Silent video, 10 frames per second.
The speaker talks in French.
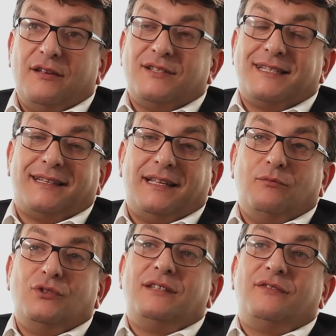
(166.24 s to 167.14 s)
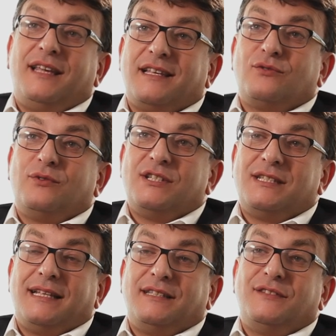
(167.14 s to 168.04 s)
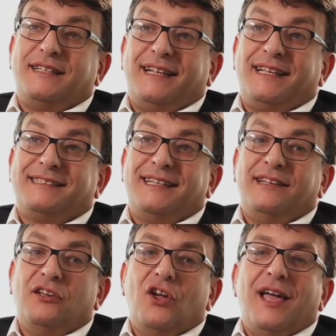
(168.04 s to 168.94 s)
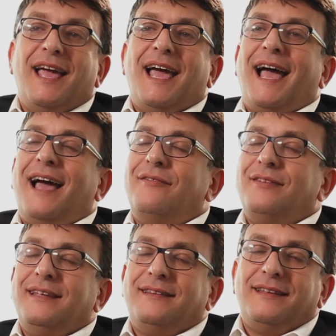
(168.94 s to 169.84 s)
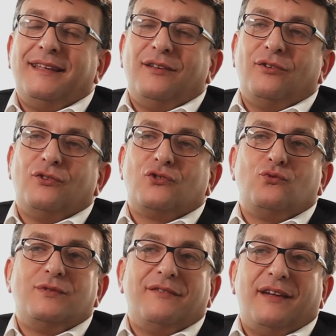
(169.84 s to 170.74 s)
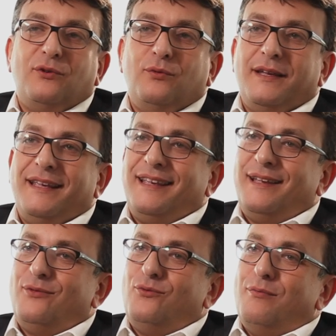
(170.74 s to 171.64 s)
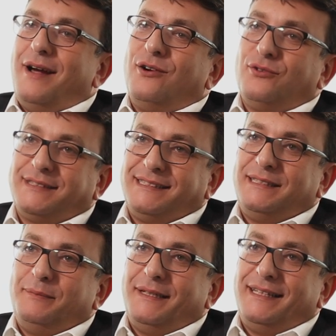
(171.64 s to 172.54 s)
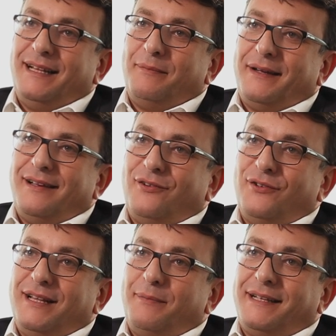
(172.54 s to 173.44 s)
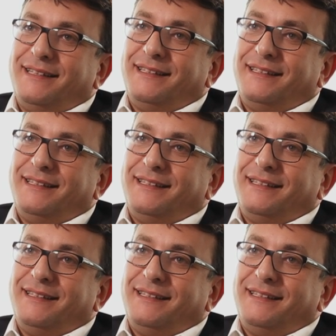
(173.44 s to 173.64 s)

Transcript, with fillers: Certaines modifications législatives ces dernières années avaient été euh, sous-évaluées ou mal anticipées de la part, de la part des